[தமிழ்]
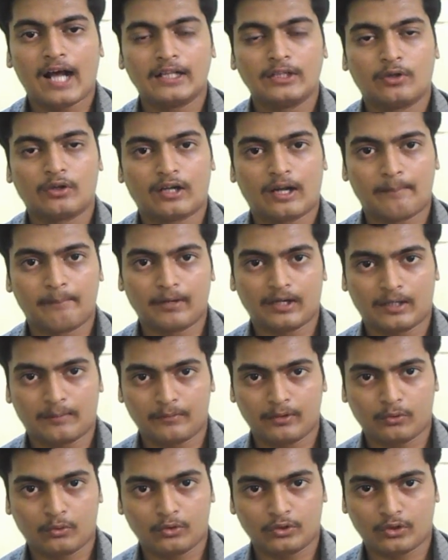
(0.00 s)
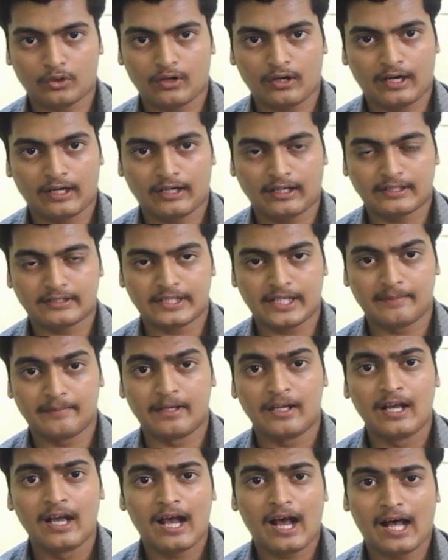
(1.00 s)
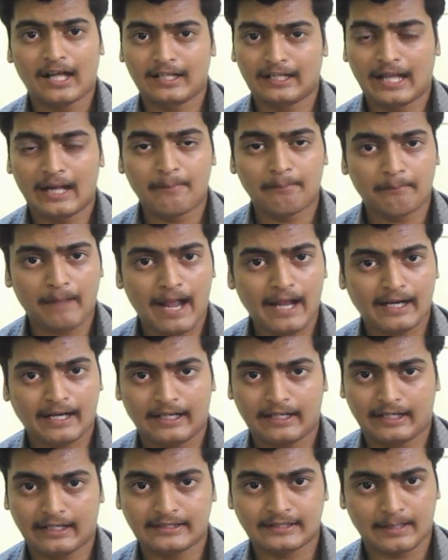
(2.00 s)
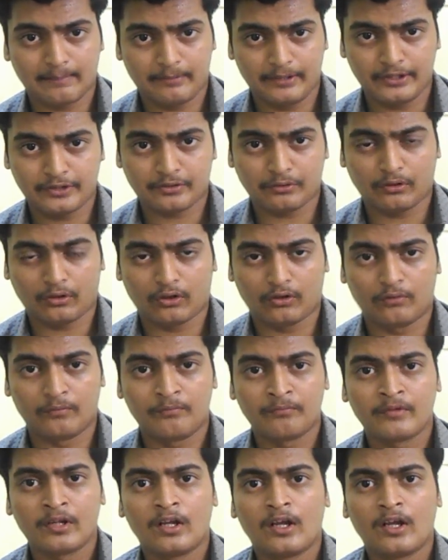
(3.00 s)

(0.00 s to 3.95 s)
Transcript: அந்த ஒரு நம்பர் நம்மளுக்கு கொடுத்துருவாங்க அட்ரஸ் நேம் அதை தான் மேக் அட்ரஸ் அப்படின்னு சொல்கிறோம்